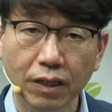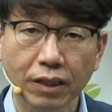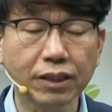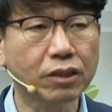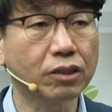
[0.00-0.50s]

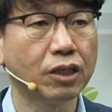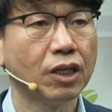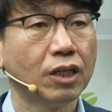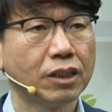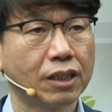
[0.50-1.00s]
근데
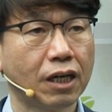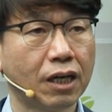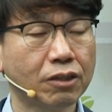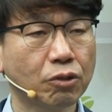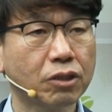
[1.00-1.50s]

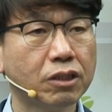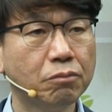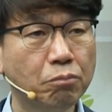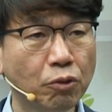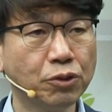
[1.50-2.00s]
자, 더
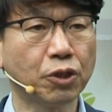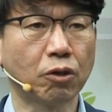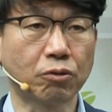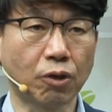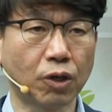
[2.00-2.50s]

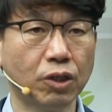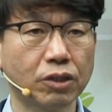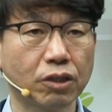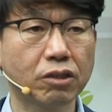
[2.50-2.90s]
근본적으로